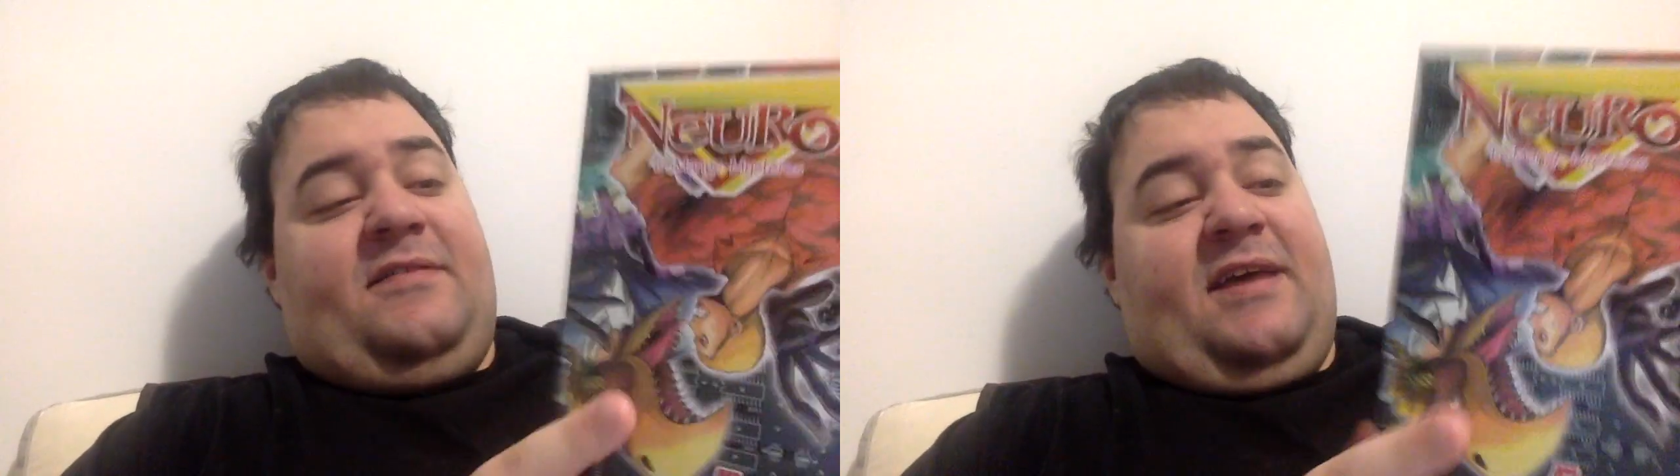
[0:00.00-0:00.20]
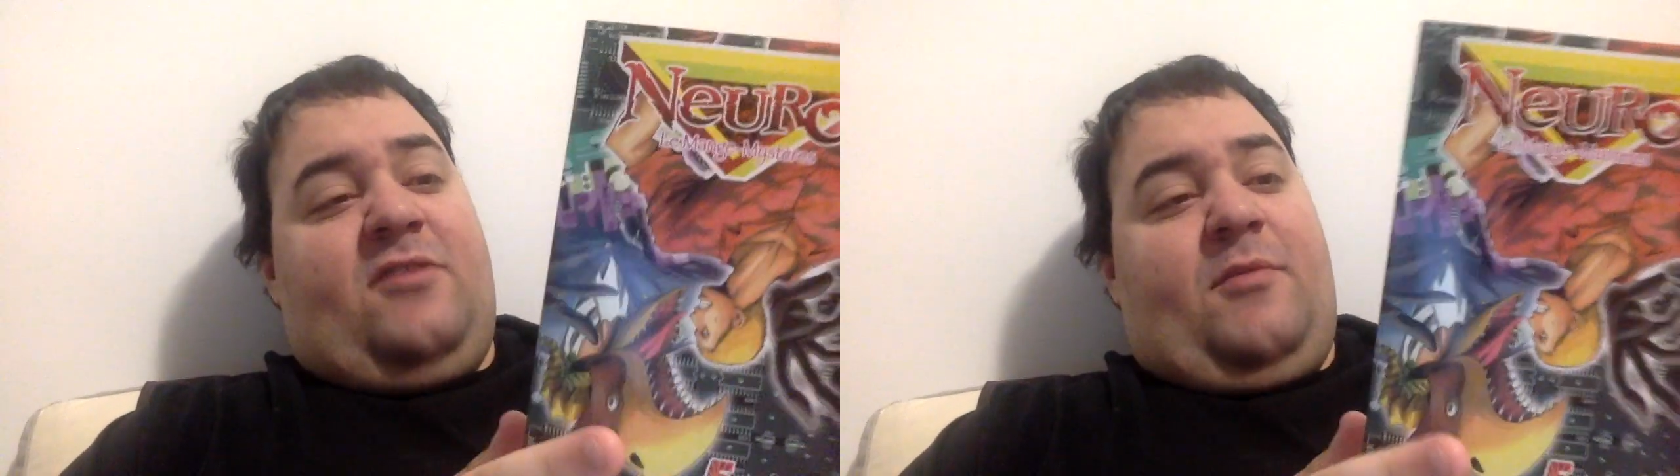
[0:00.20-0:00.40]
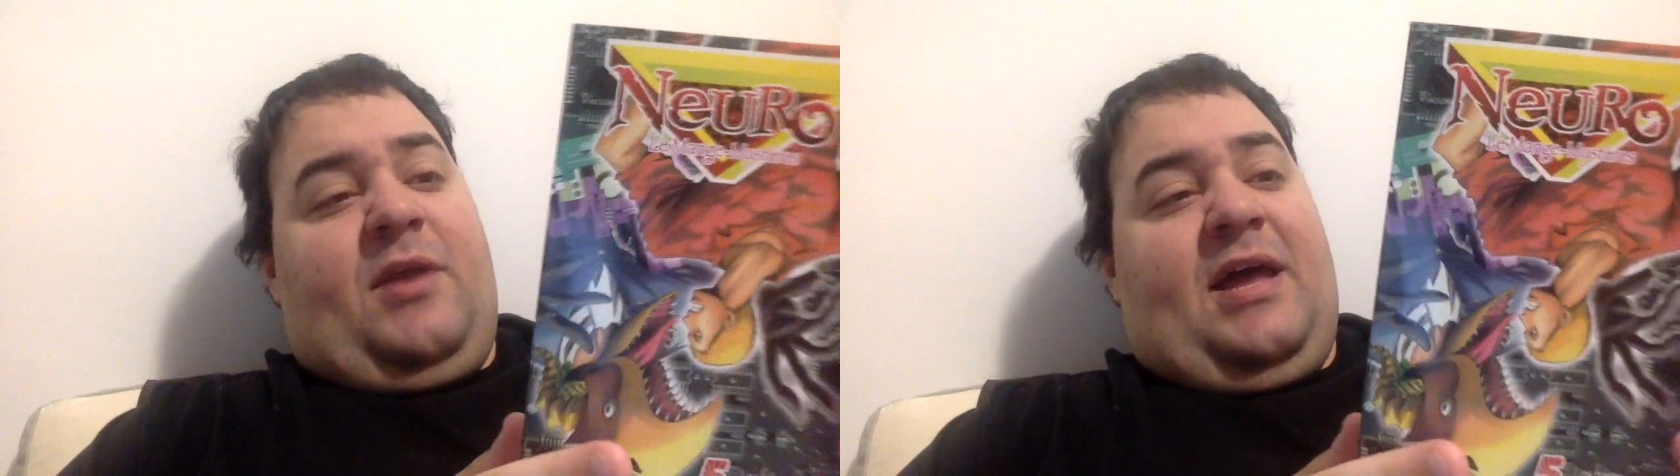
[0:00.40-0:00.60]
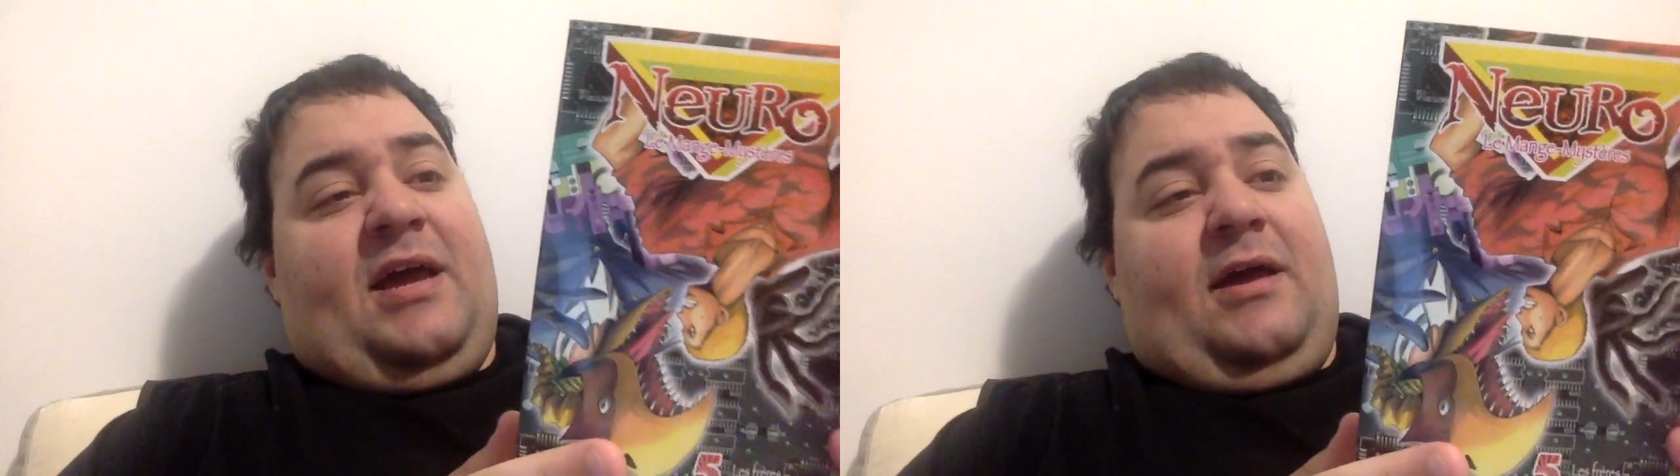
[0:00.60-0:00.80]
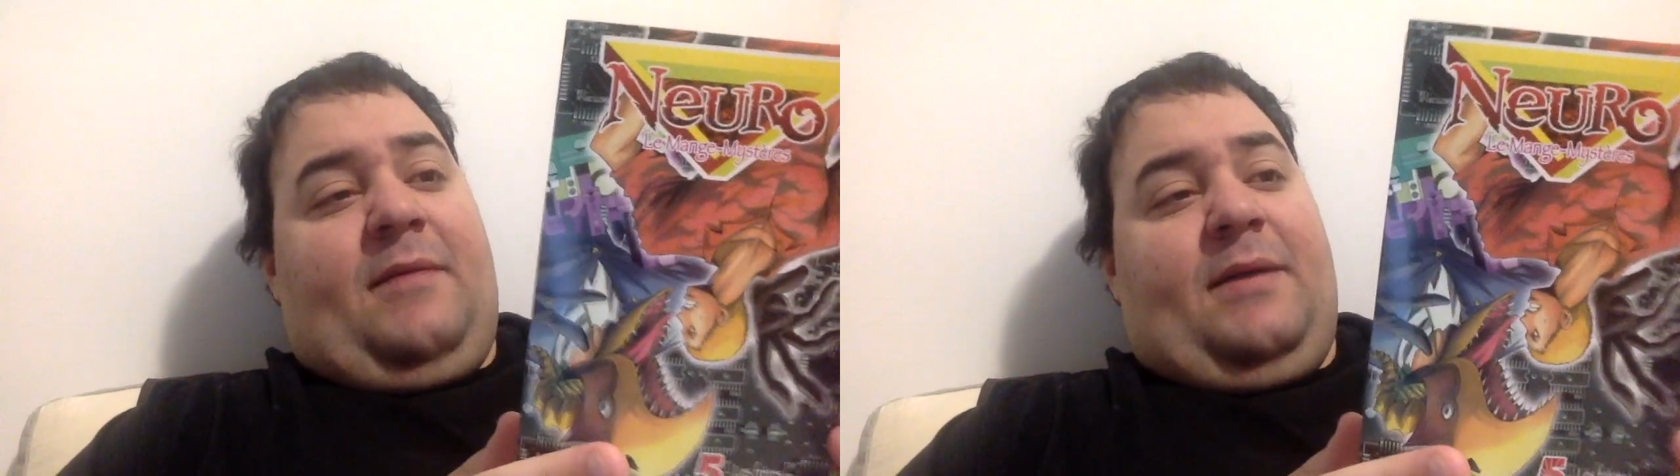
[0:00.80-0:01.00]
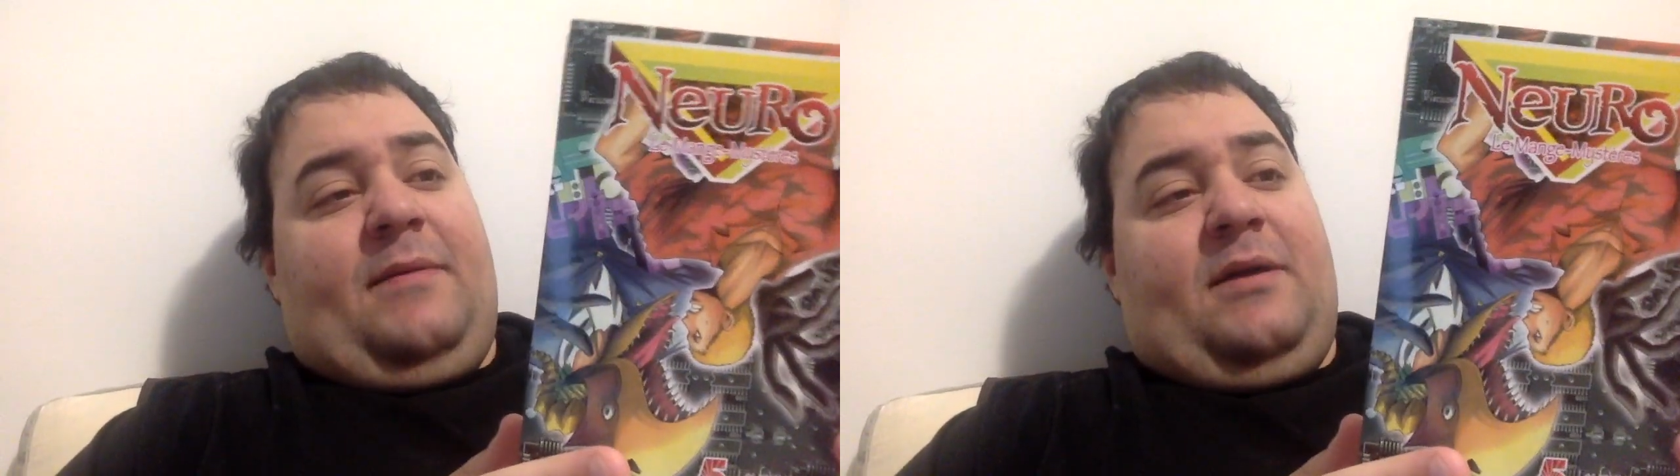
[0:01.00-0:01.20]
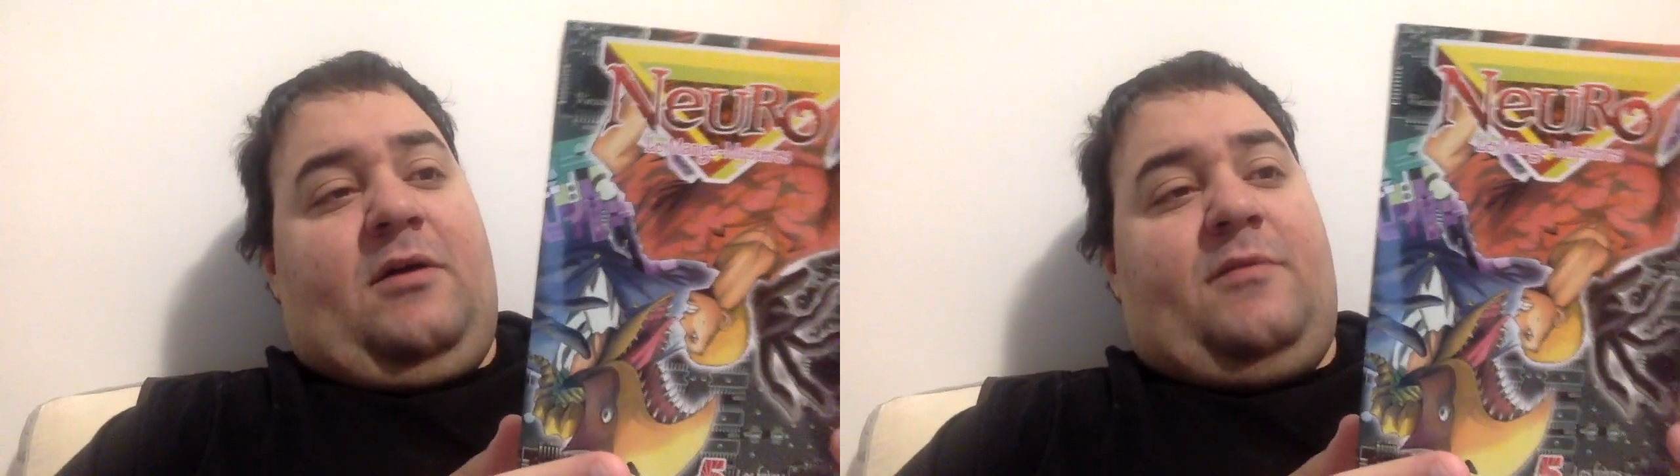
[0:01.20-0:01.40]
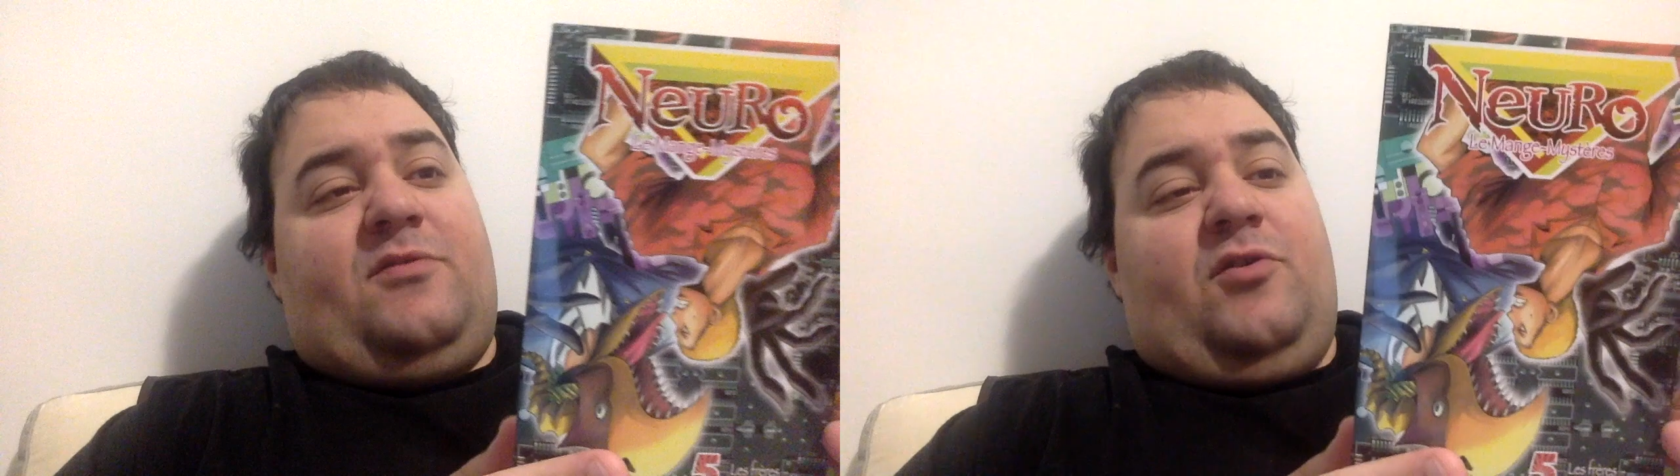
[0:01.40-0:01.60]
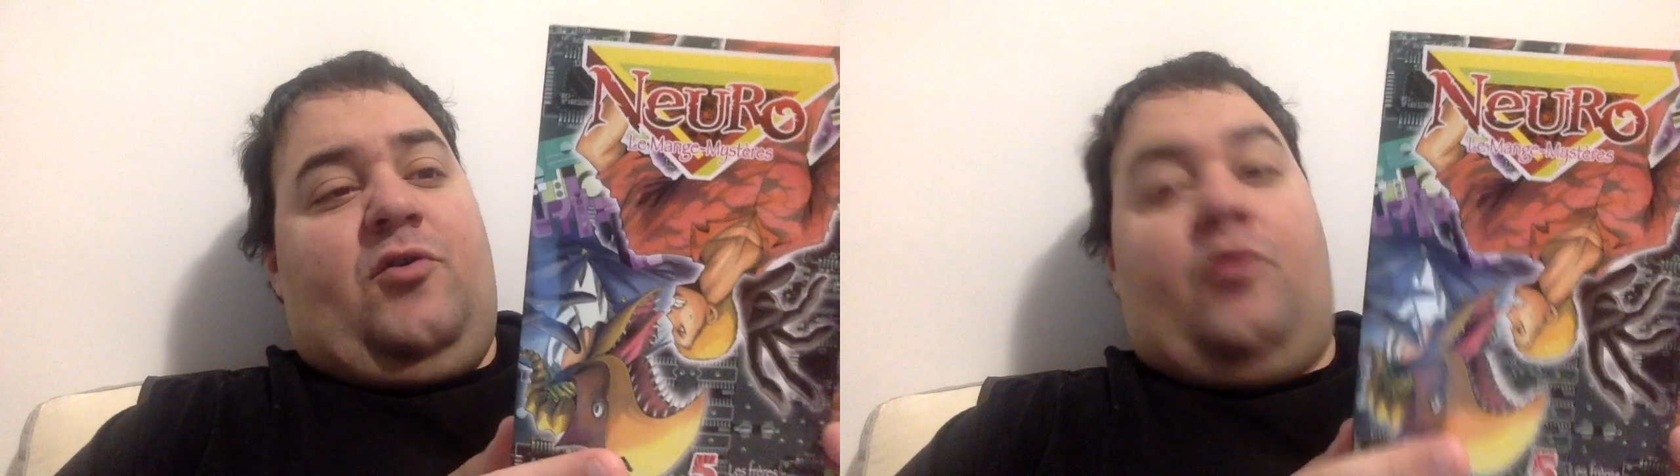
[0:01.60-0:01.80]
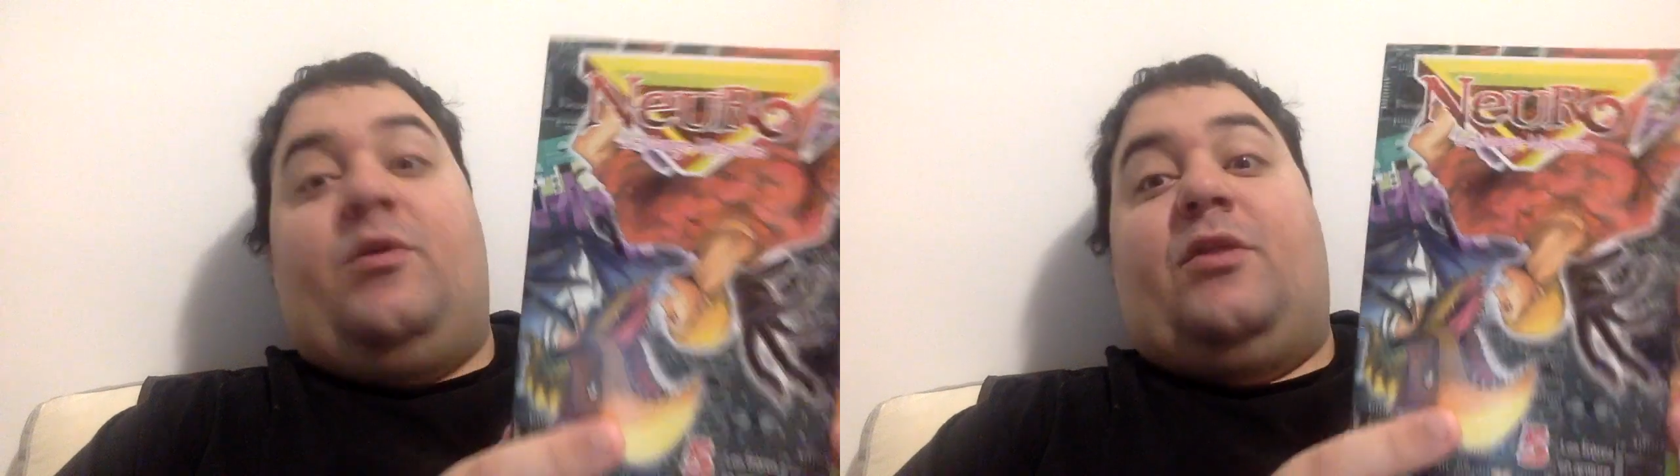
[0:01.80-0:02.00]
ça reste un bon arc quand même encore, parce que
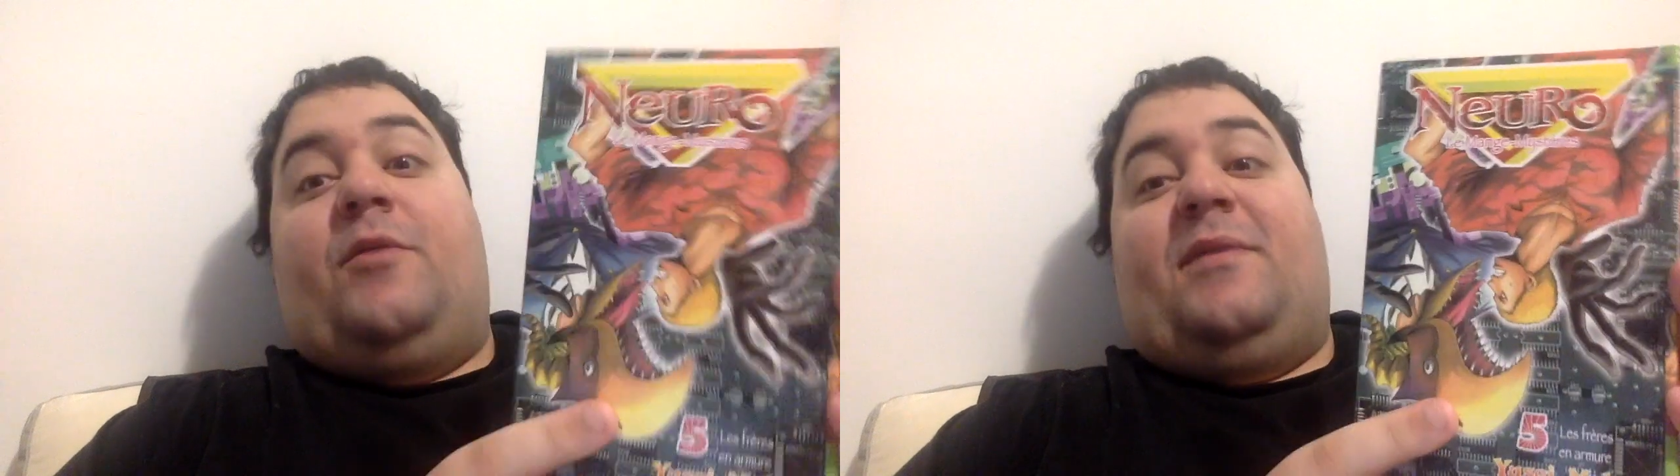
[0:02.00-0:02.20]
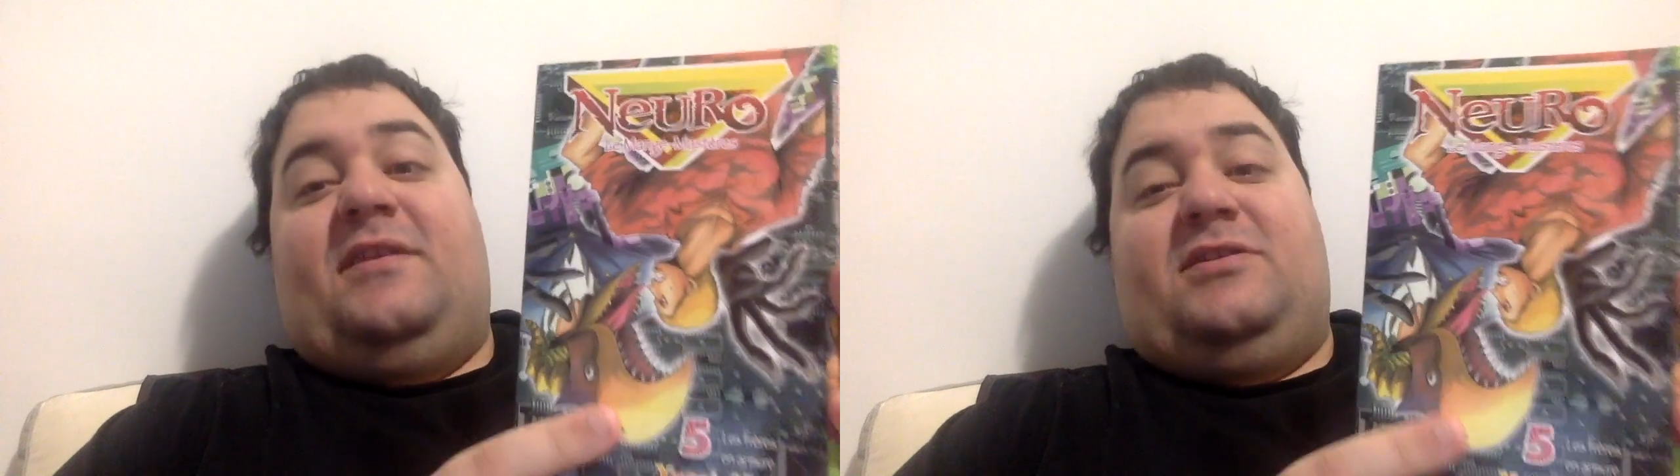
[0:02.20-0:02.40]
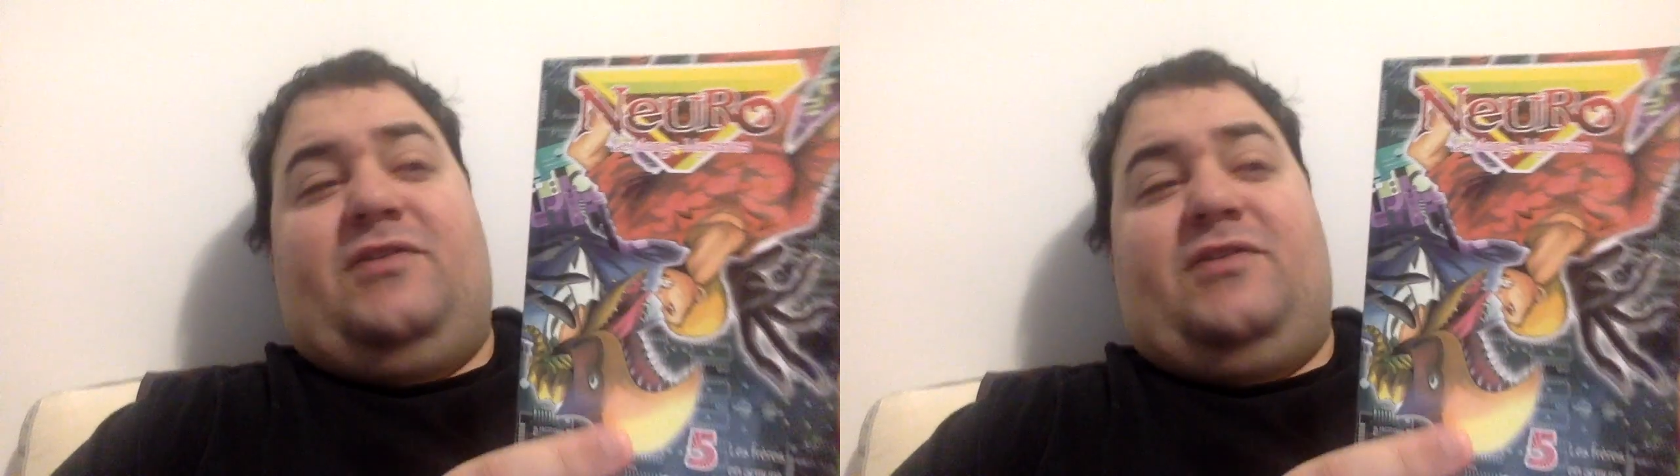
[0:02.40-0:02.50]
Neuro est un personnage